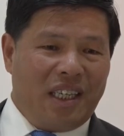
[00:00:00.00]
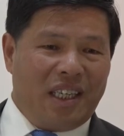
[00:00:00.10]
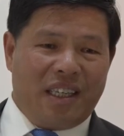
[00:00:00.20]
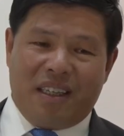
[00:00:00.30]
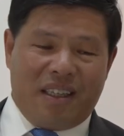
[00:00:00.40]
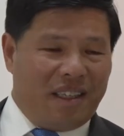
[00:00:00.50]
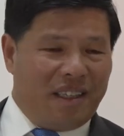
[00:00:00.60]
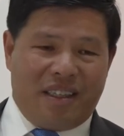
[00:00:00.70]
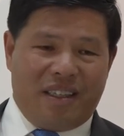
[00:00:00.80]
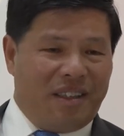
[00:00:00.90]

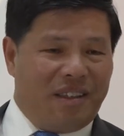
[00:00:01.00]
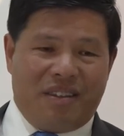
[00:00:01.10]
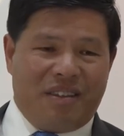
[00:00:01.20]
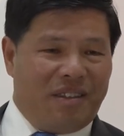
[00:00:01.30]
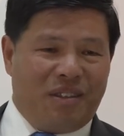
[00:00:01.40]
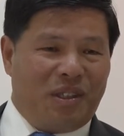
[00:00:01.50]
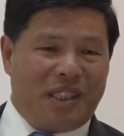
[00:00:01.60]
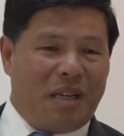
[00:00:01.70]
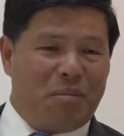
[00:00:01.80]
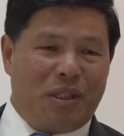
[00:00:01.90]
é, não
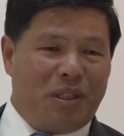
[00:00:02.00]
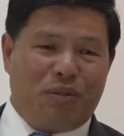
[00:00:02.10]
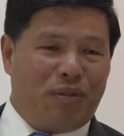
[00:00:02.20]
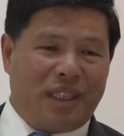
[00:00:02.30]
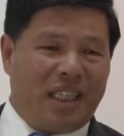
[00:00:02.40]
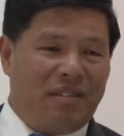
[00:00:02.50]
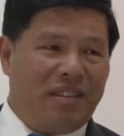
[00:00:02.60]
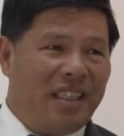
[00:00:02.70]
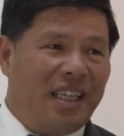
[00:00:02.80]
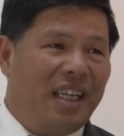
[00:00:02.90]
saber desfrutar da
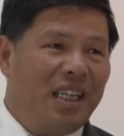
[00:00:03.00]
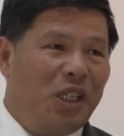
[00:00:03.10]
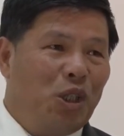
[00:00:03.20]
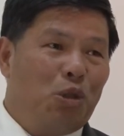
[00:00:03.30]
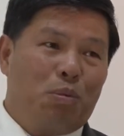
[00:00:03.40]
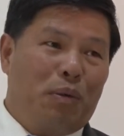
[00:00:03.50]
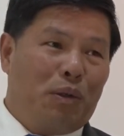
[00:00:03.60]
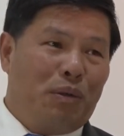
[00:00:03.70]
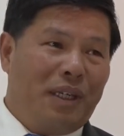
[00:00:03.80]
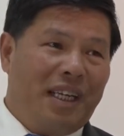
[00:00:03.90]
vida. E os
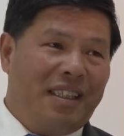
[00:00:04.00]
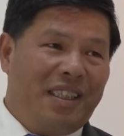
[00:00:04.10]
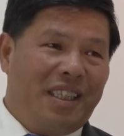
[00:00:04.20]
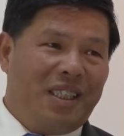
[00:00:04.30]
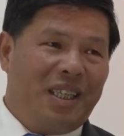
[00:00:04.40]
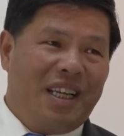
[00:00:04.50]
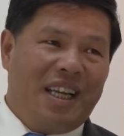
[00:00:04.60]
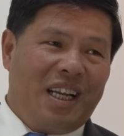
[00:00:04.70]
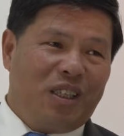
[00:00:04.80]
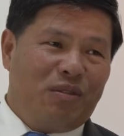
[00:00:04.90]
portugueses,
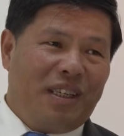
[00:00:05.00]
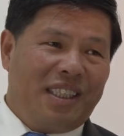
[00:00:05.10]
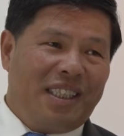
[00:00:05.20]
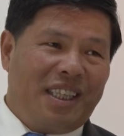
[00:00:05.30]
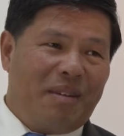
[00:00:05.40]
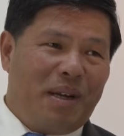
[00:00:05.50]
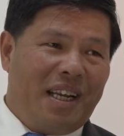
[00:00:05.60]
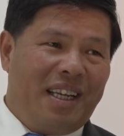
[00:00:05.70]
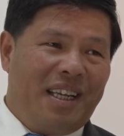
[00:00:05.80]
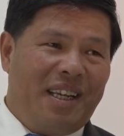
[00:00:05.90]
às vezes,
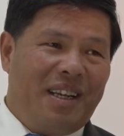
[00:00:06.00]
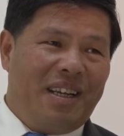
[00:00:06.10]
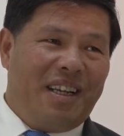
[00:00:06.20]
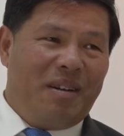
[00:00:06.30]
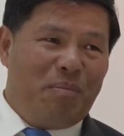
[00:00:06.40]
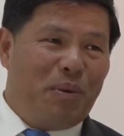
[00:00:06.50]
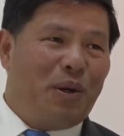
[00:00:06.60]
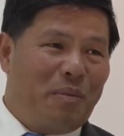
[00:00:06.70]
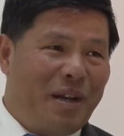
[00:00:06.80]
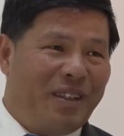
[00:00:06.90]
trabalham um
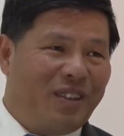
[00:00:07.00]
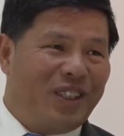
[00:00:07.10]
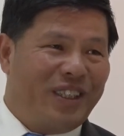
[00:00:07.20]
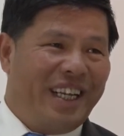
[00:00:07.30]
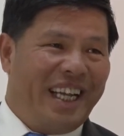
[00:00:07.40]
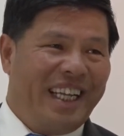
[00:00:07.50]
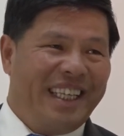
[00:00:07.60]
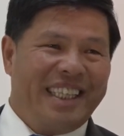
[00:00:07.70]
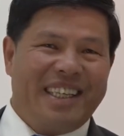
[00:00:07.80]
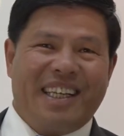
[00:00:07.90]
pouco menos, né?
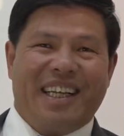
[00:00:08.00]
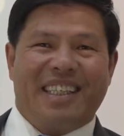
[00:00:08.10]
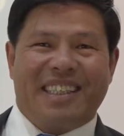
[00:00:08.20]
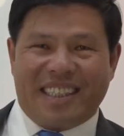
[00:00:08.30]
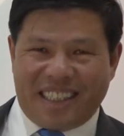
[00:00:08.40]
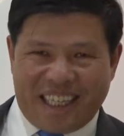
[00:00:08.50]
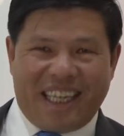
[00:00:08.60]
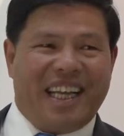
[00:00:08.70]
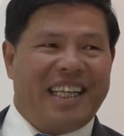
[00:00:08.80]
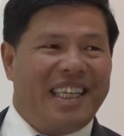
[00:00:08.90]
Se
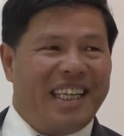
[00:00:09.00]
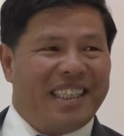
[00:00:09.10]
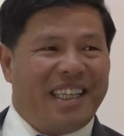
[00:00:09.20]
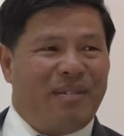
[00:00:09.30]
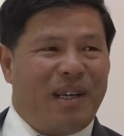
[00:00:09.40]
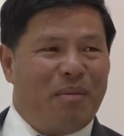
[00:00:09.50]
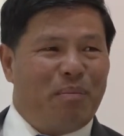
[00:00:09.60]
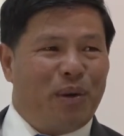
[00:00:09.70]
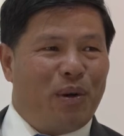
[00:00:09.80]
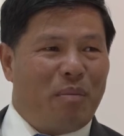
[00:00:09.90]
calhar tem que trabalhar um
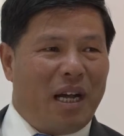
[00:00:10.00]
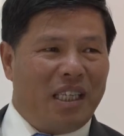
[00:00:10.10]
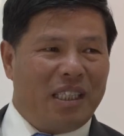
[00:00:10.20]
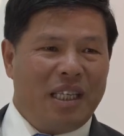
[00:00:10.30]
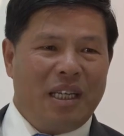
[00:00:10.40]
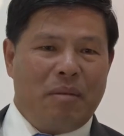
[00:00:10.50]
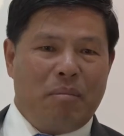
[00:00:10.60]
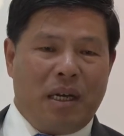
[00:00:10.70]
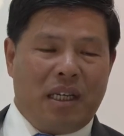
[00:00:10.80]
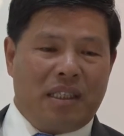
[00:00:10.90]
pouco mais,
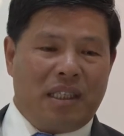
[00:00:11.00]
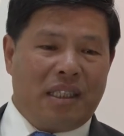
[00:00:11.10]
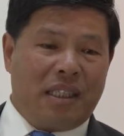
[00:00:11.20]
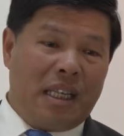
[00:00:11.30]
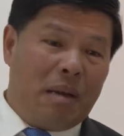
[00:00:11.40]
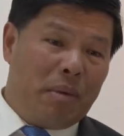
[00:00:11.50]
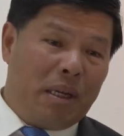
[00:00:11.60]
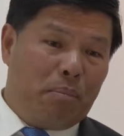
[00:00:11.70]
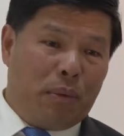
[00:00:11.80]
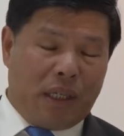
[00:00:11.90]
mas
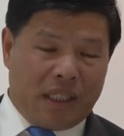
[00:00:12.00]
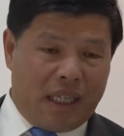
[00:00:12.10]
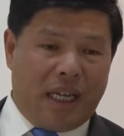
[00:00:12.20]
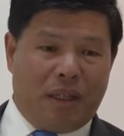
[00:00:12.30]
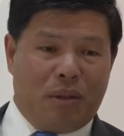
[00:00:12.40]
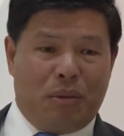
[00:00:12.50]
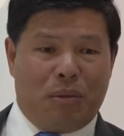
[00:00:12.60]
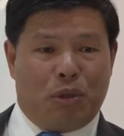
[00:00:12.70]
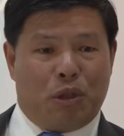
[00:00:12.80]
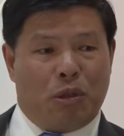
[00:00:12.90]
também, por esse lado,
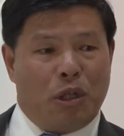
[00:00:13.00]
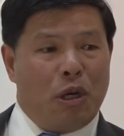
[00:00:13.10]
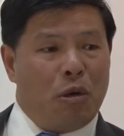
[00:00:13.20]
os